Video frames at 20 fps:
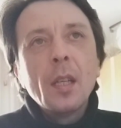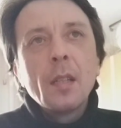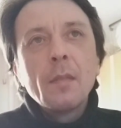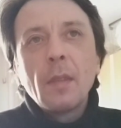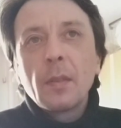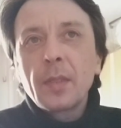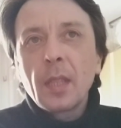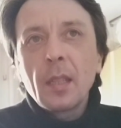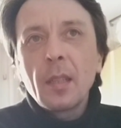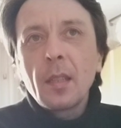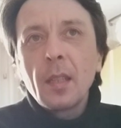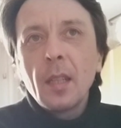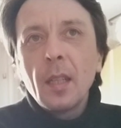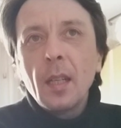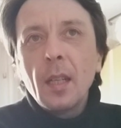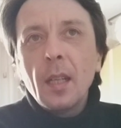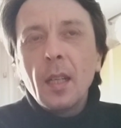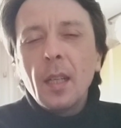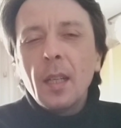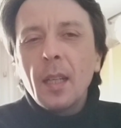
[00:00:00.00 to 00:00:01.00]
Во-вторых,
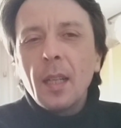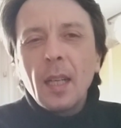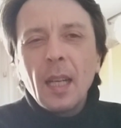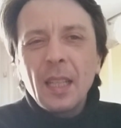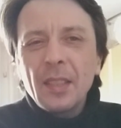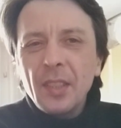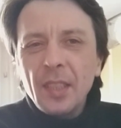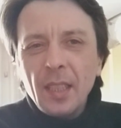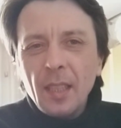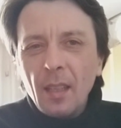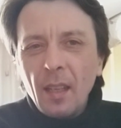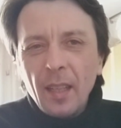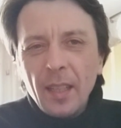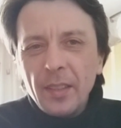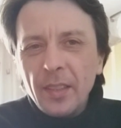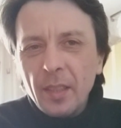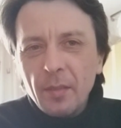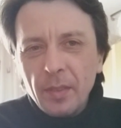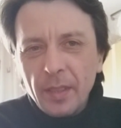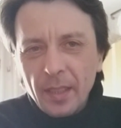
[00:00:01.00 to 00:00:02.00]
они
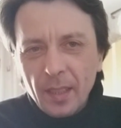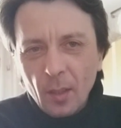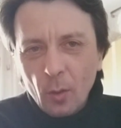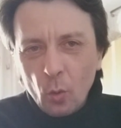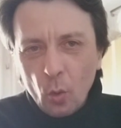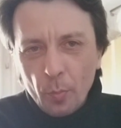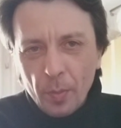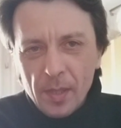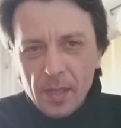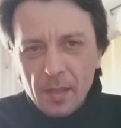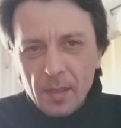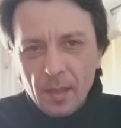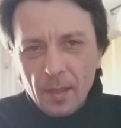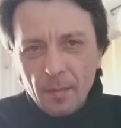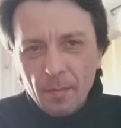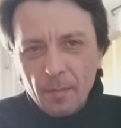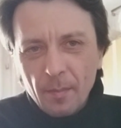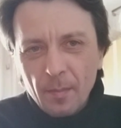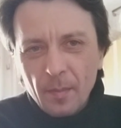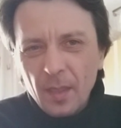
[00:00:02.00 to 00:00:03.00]
ленивые на глупости.
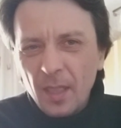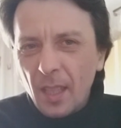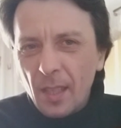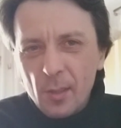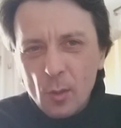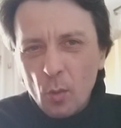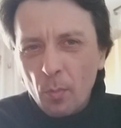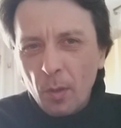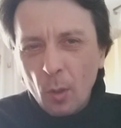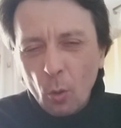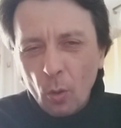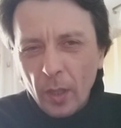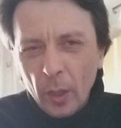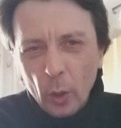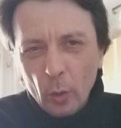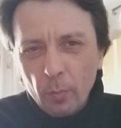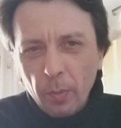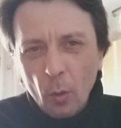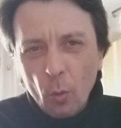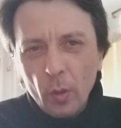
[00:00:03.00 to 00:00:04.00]
Не особо
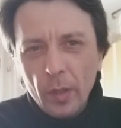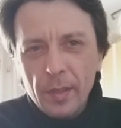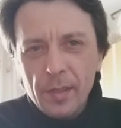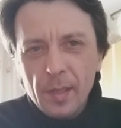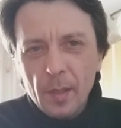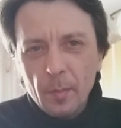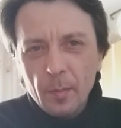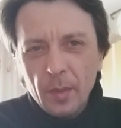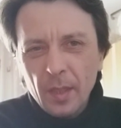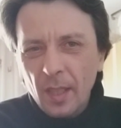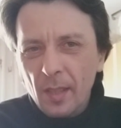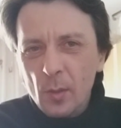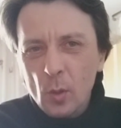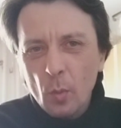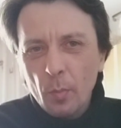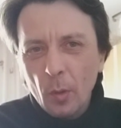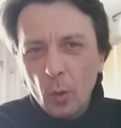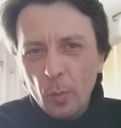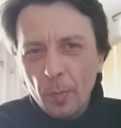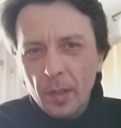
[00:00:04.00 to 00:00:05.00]
гуляют по улицам, не
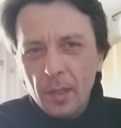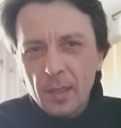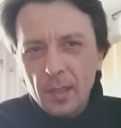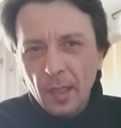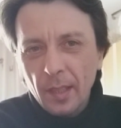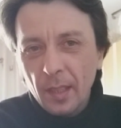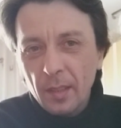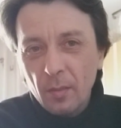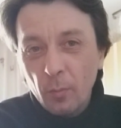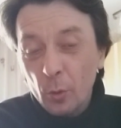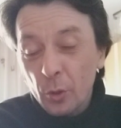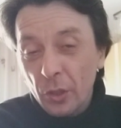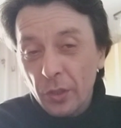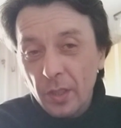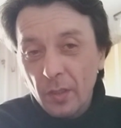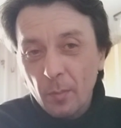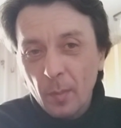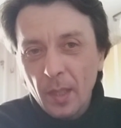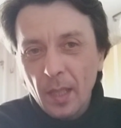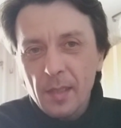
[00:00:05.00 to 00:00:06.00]
особо любят стоять в
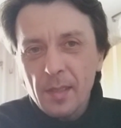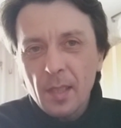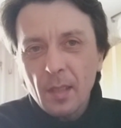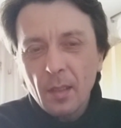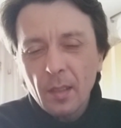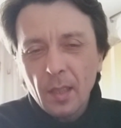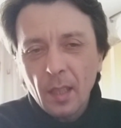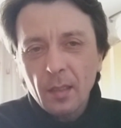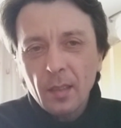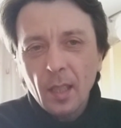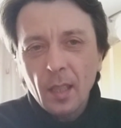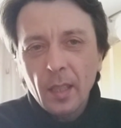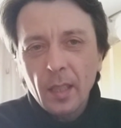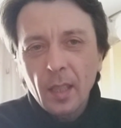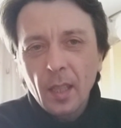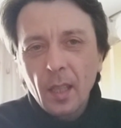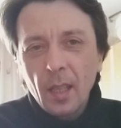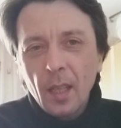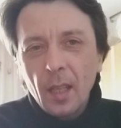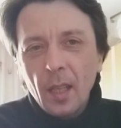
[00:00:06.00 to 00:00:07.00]
очереди в магазинах и так
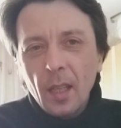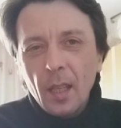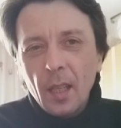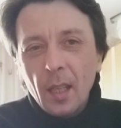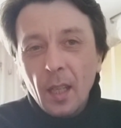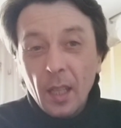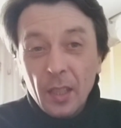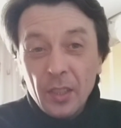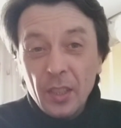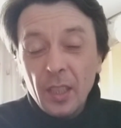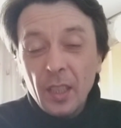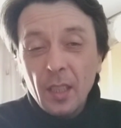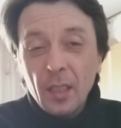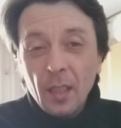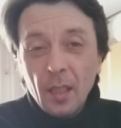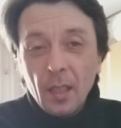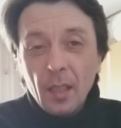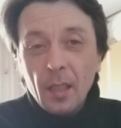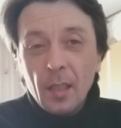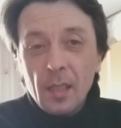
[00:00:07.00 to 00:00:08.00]
далее. Они
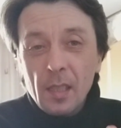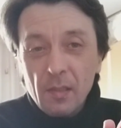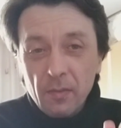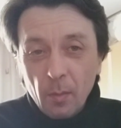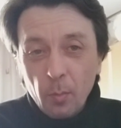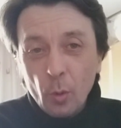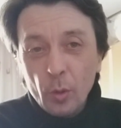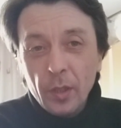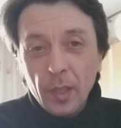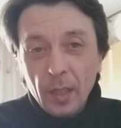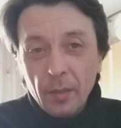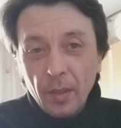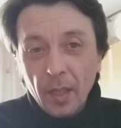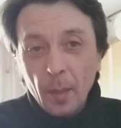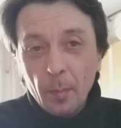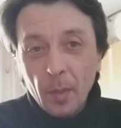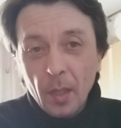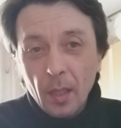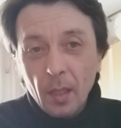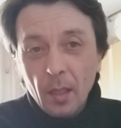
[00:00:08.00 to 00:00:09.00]
свободное
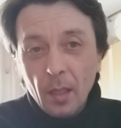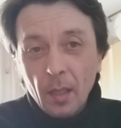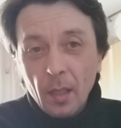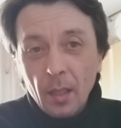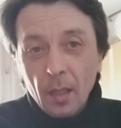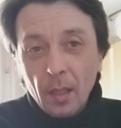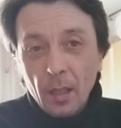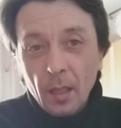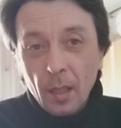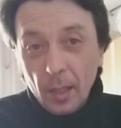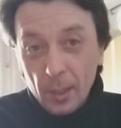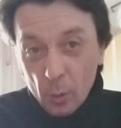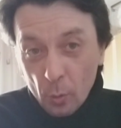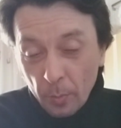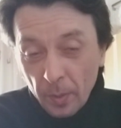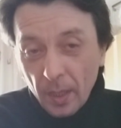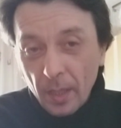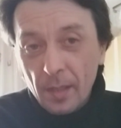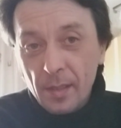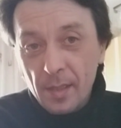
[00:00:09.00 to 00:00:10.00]
время
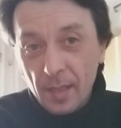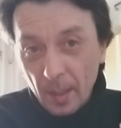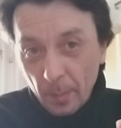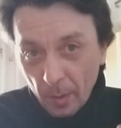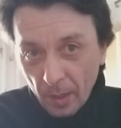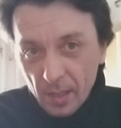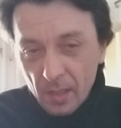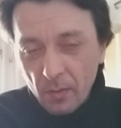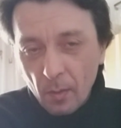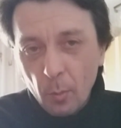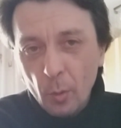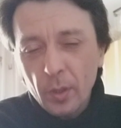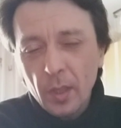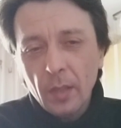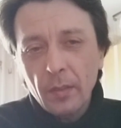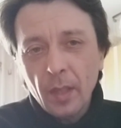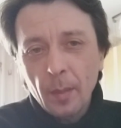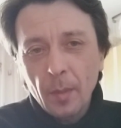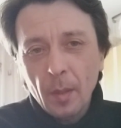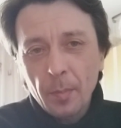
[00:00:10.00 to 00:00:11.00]
Разумеется, именно
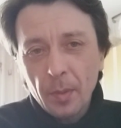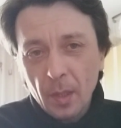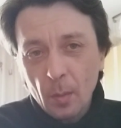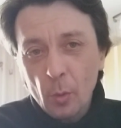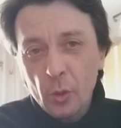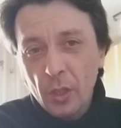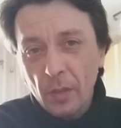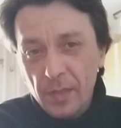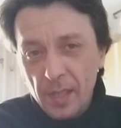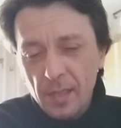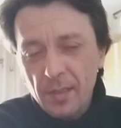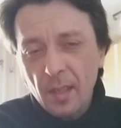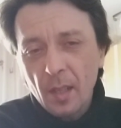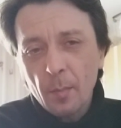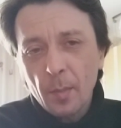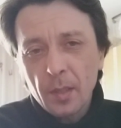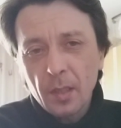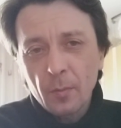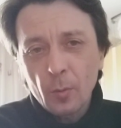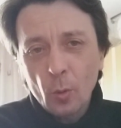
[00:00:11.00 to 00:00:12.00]
свободное время, потому что все
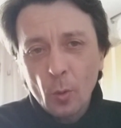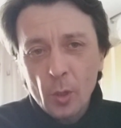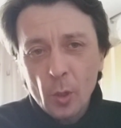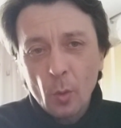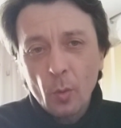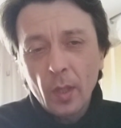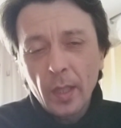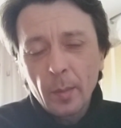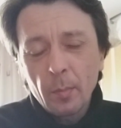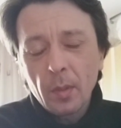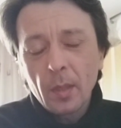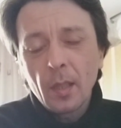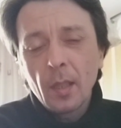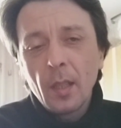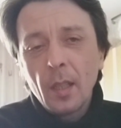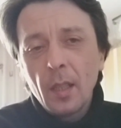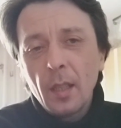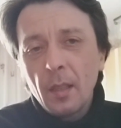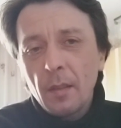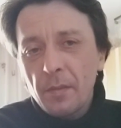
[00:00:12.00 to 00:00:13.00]
зарабатывают кусок хлеба,
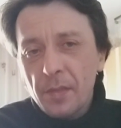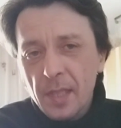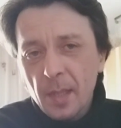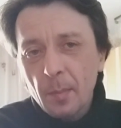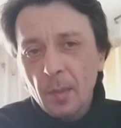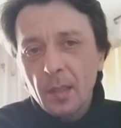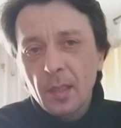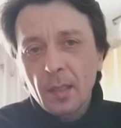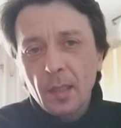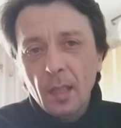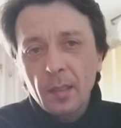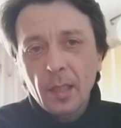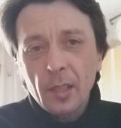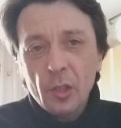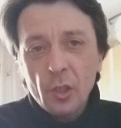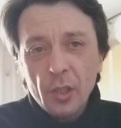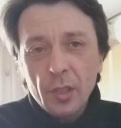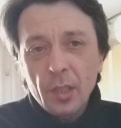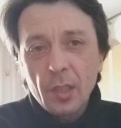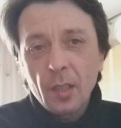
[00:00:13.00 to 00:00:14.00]
всем надо как-то
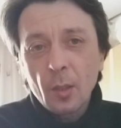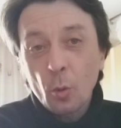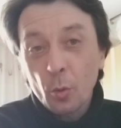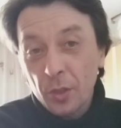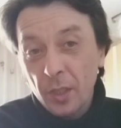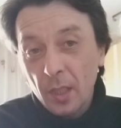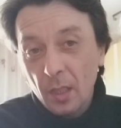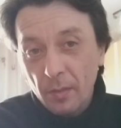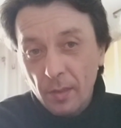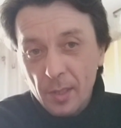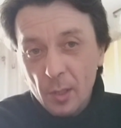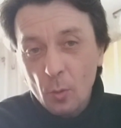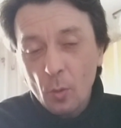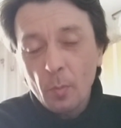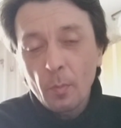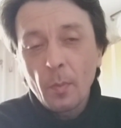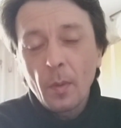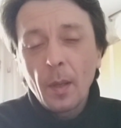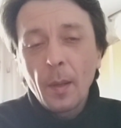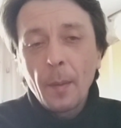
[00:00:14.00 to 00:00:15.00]
жить, крутить хвостом.